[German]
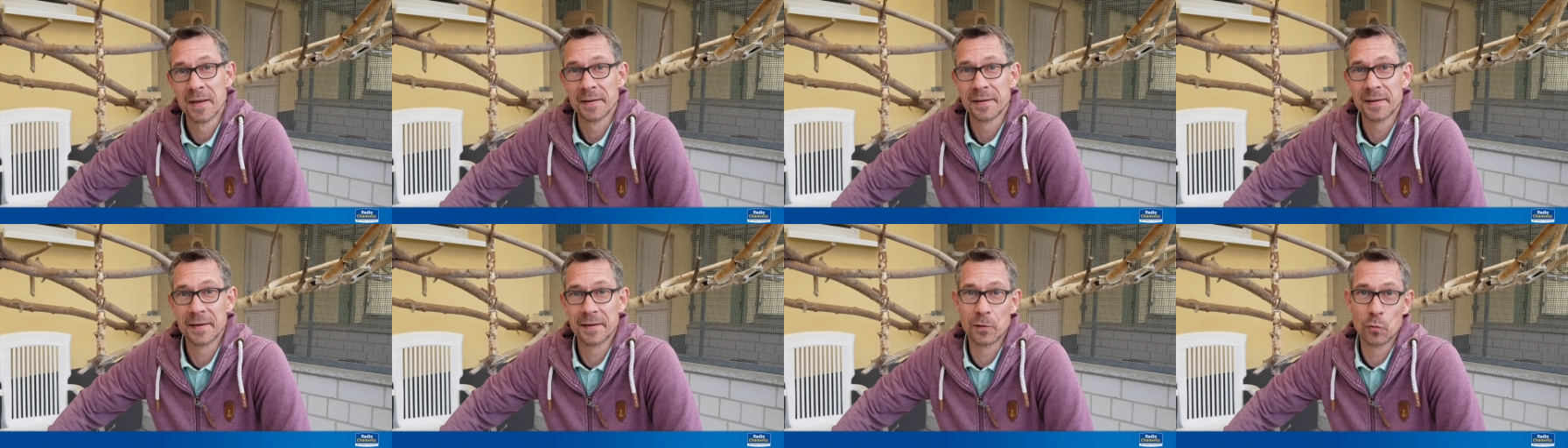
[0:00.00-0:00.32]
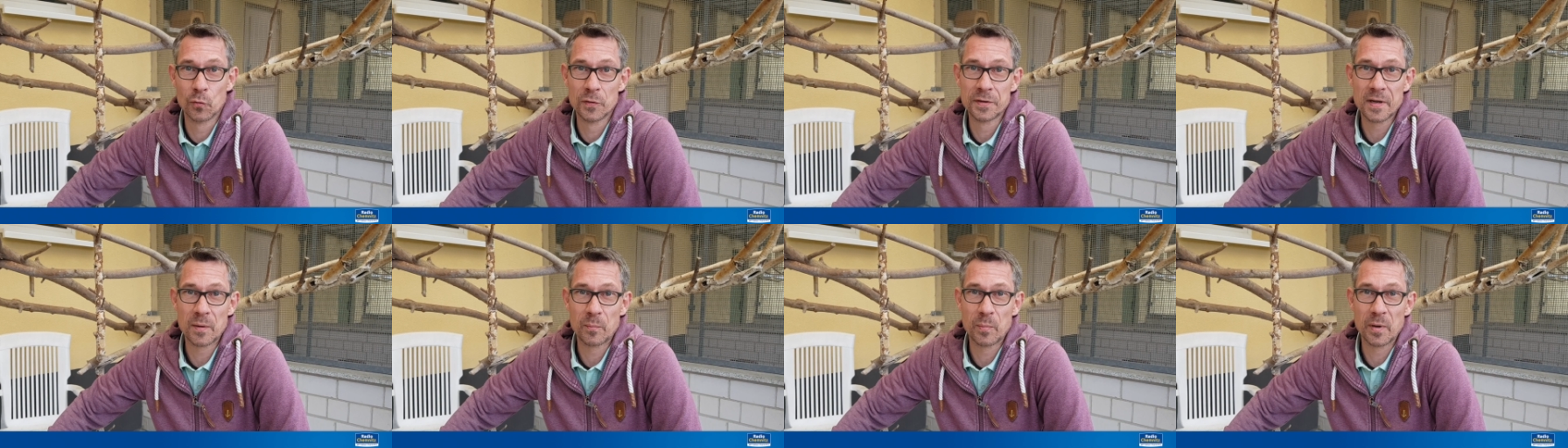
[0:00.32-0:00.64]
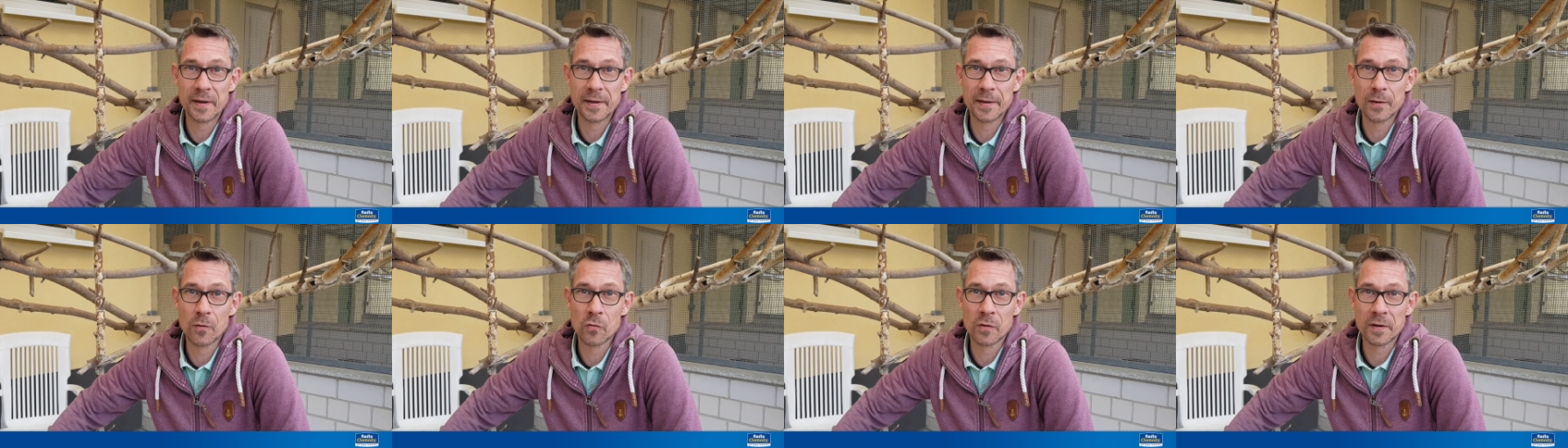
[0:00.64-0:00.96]
hier die
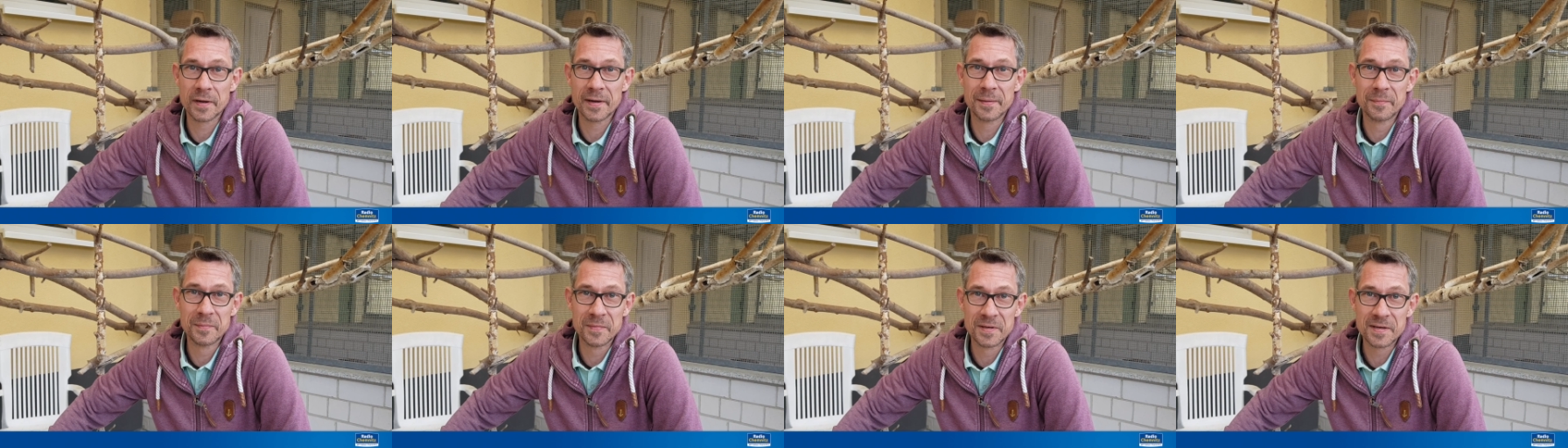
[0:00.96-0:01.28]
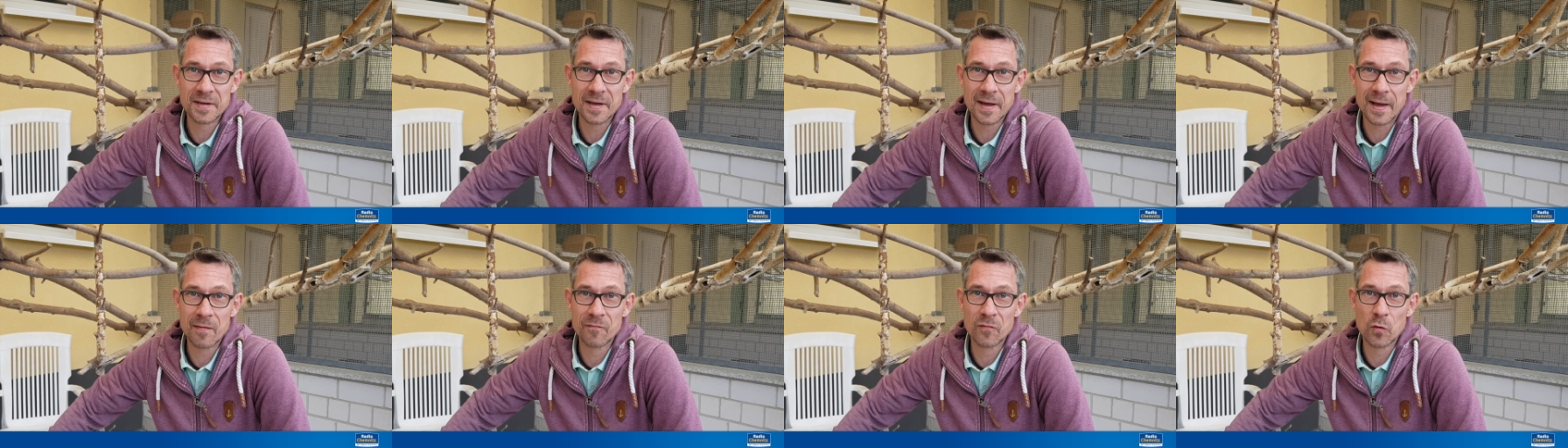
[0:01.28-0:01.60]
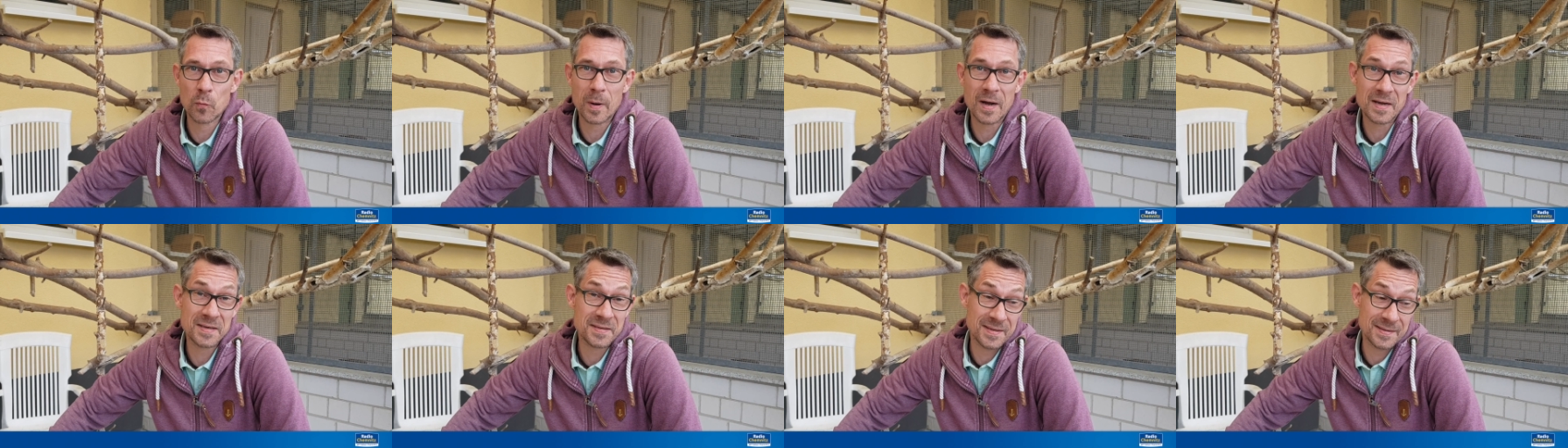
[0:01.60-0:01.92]
Unterbringung im Tierheim,
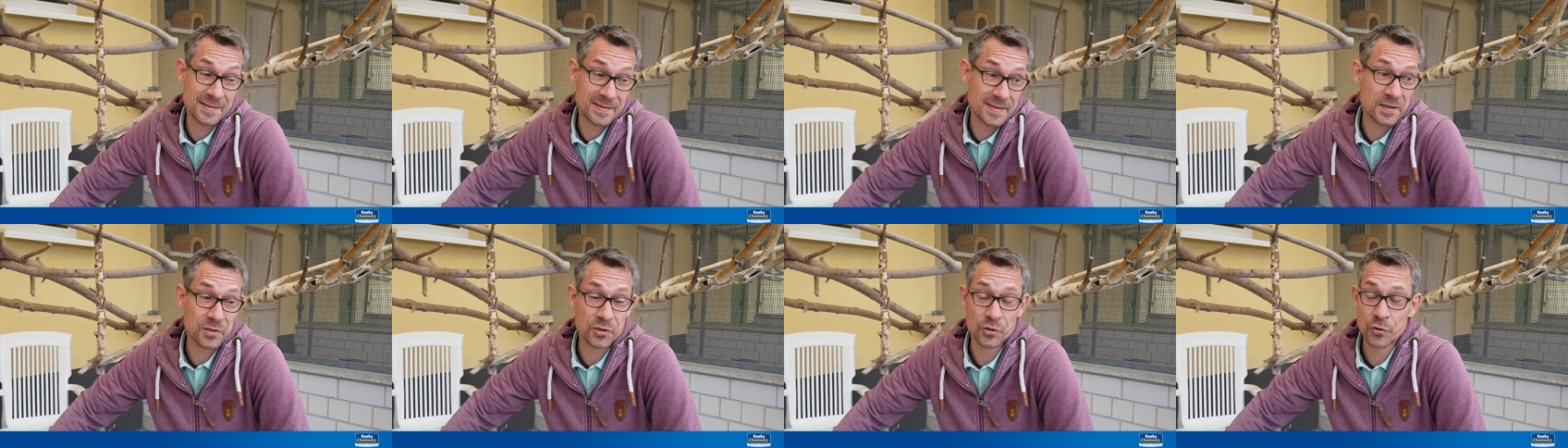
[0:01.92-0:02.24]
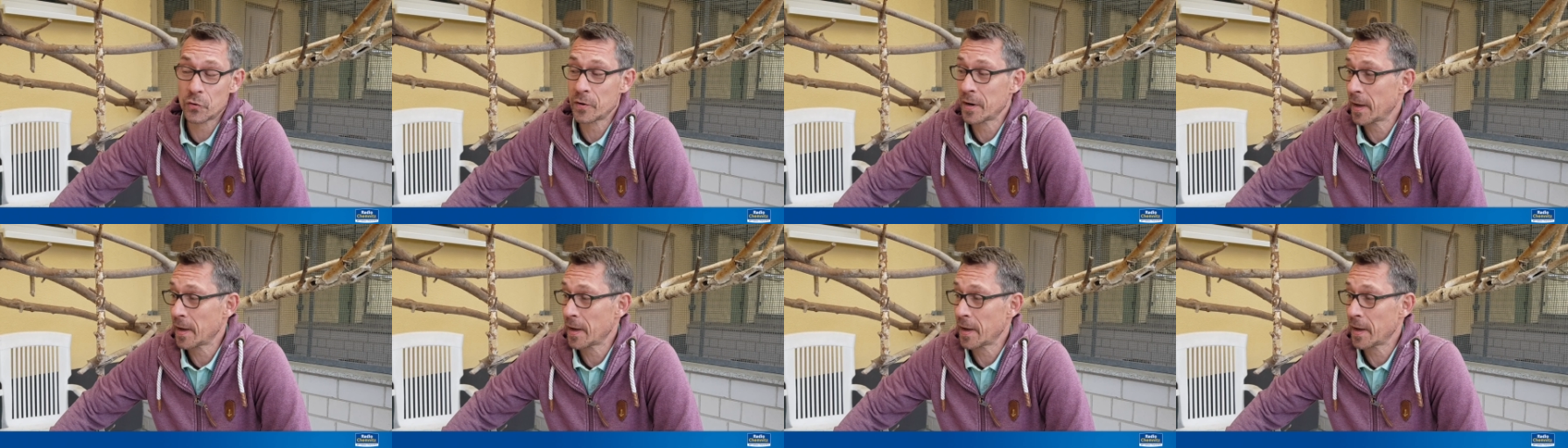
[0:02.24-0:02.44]
wobei sie es sehr schön